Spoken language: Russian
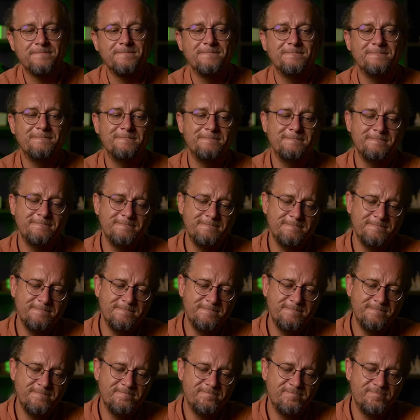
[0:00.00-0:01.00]
М
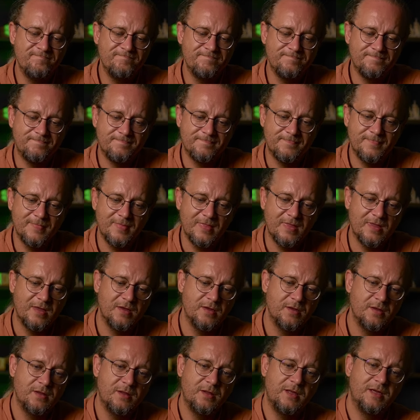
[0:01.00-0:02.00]
-м -м.
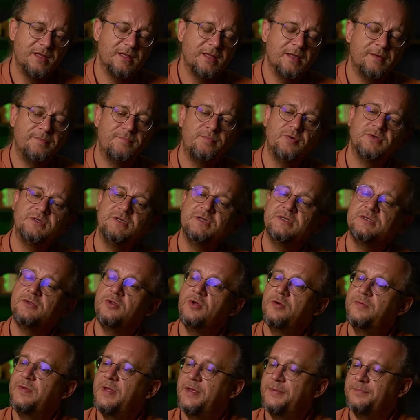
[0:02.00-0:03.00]
Ладно,
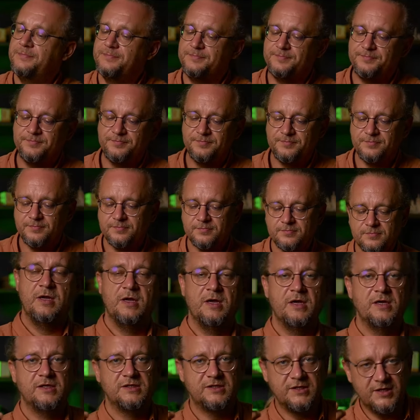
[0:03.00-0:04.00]
послесловие.
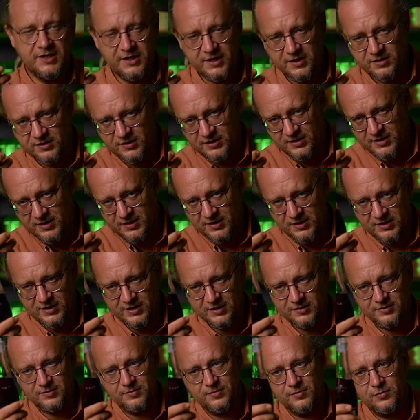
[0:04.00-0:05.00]
Секретный
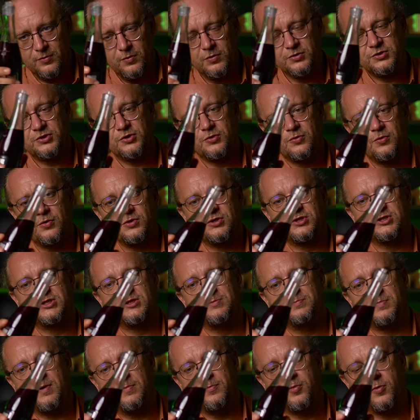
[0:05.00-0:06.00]
ингредиент. Очень
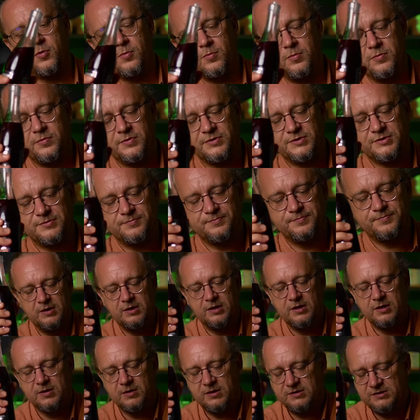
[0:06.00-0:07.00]
хочется попробовать.
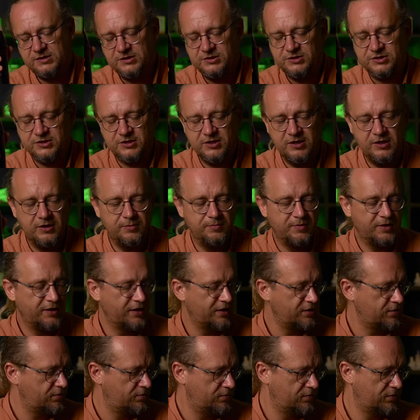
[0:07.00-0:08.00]
Классический
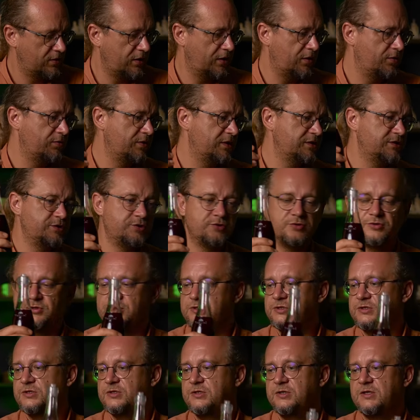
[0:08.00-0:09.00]
лимонад, а у нас еще
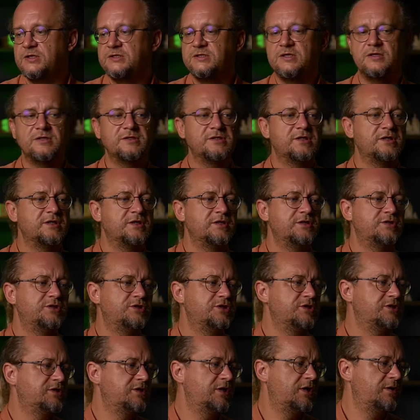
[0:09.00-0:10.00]
жид... остался
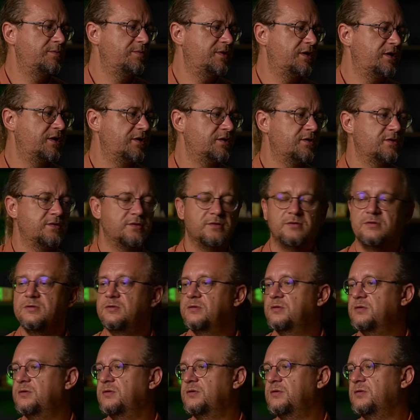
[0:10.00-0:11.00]
чистый лимонад,
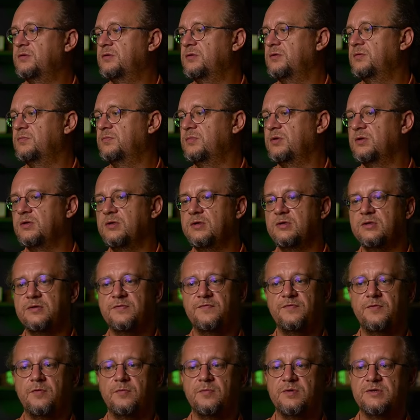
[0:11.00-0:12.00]
э, было это
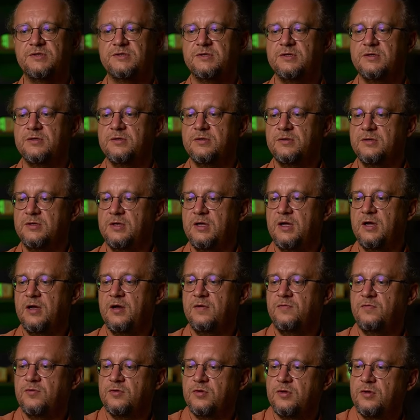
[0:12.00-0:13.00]
в емкости. Не,
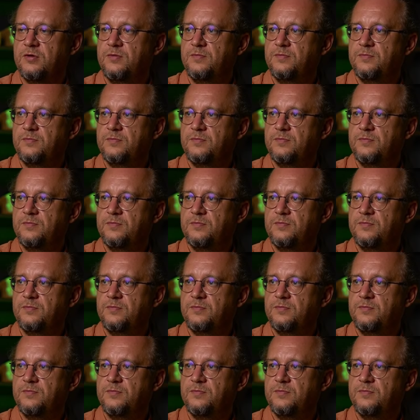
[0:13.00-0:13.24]
а вот.